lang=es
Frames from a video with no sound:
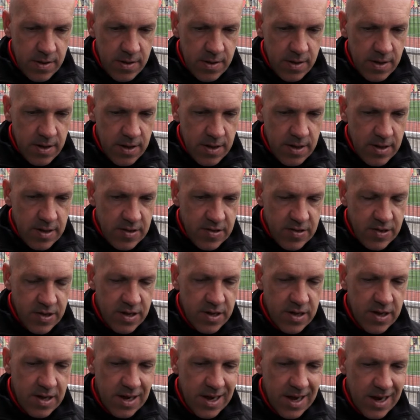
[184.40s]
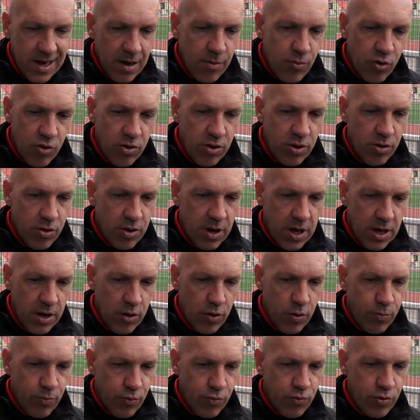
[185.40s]
eh, si ganamos de local,
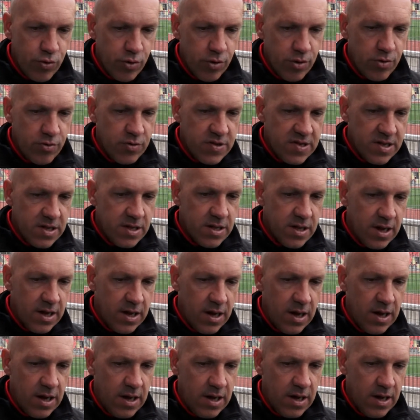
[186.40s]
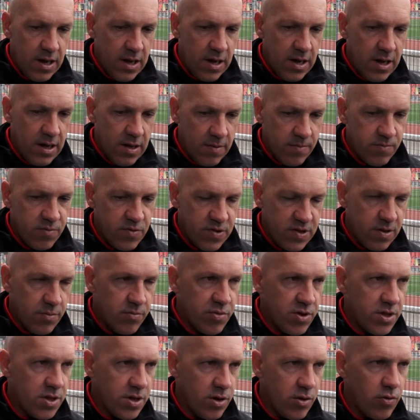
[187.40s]
los puntos de visita
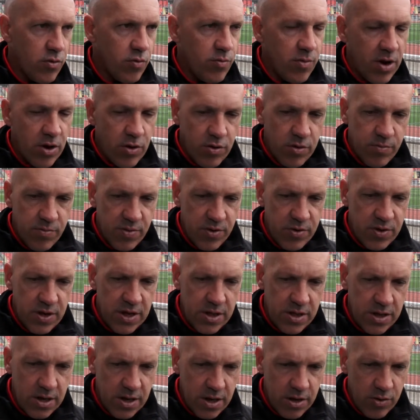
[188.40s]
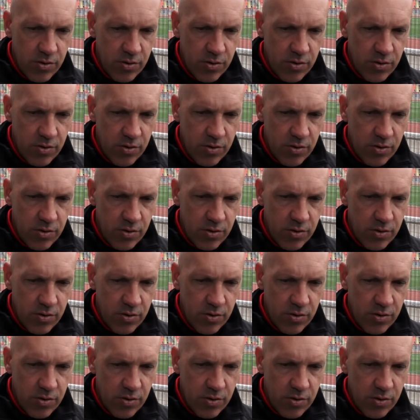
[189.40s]
siempre tienen un valor importante.